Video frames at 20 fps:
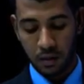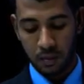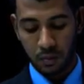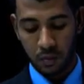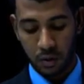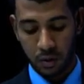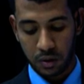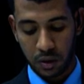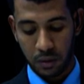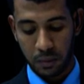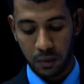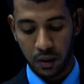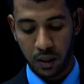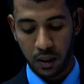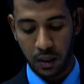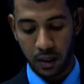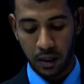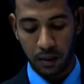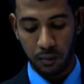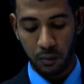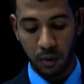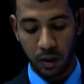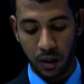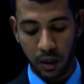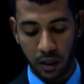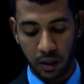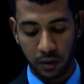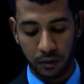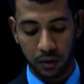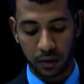معتبرينها
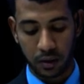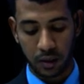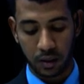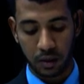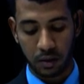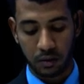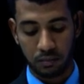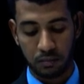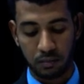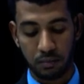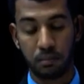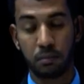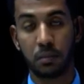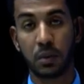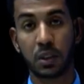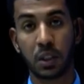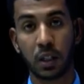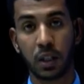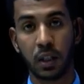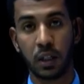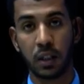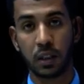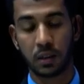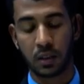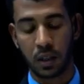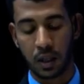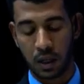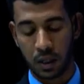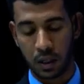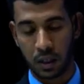مخالفة بشكل
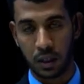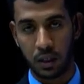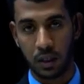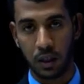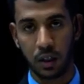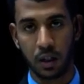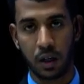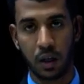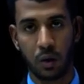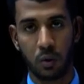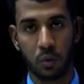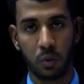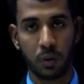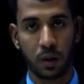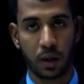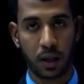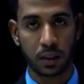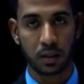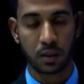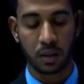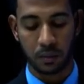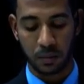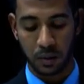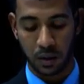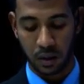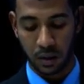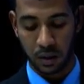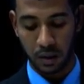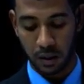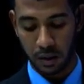صارخ للقانون
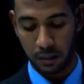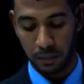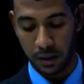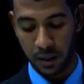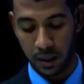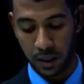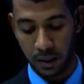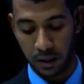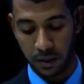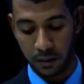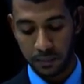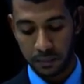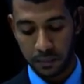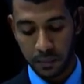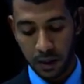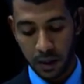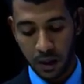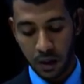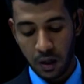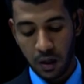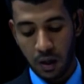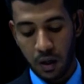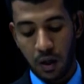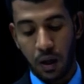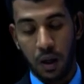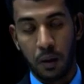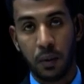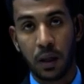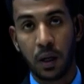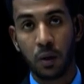حسب البيان
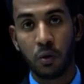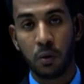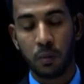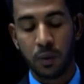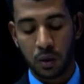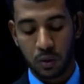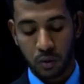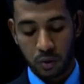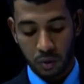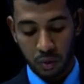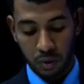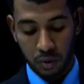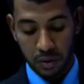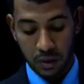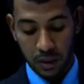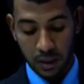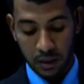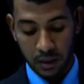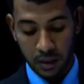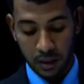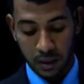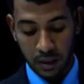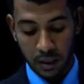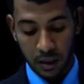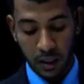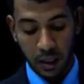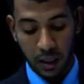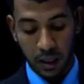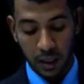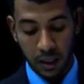البيان المذكور شدد
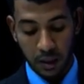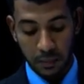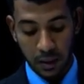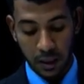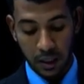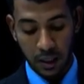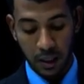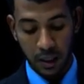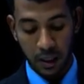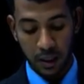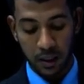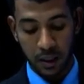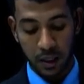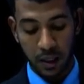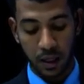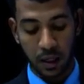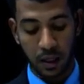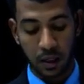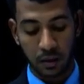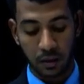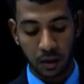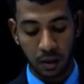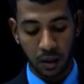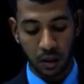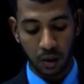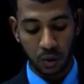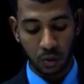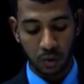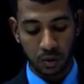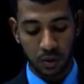على ما قال إنها
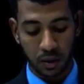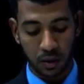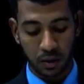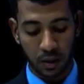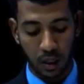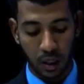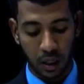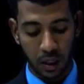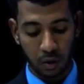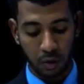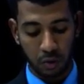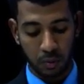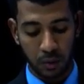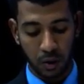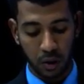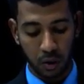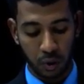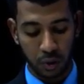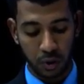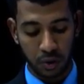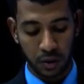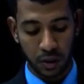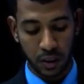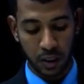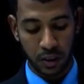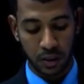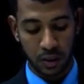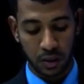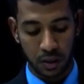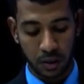أضرار ستلحق
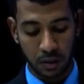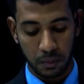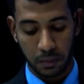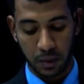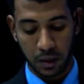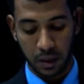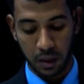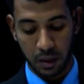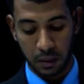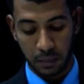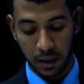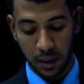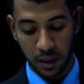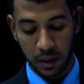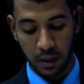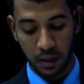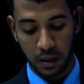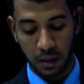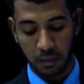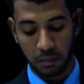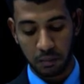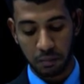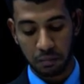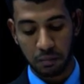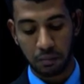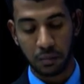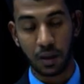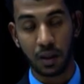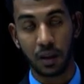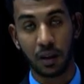بالحجاج بحرمانهم
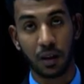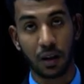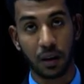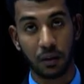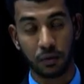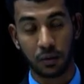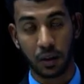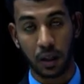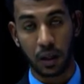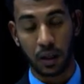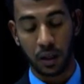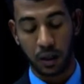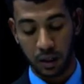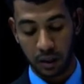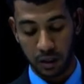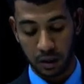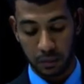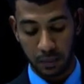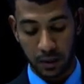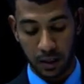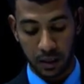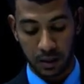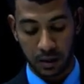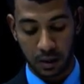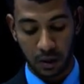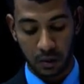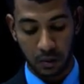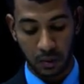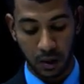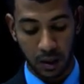من أفضل الخدمات
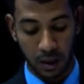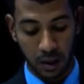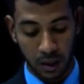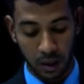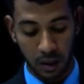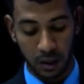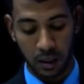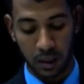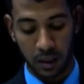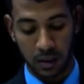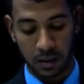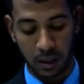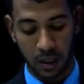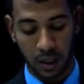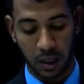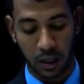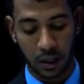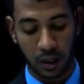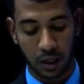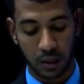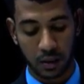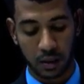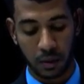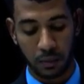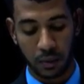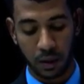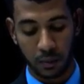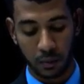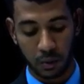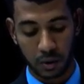وأقل الأسعار
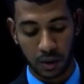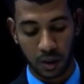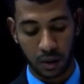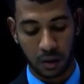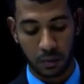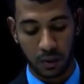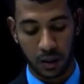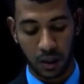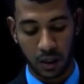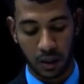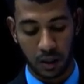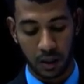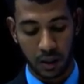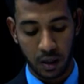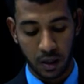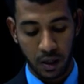حسب المستثمرين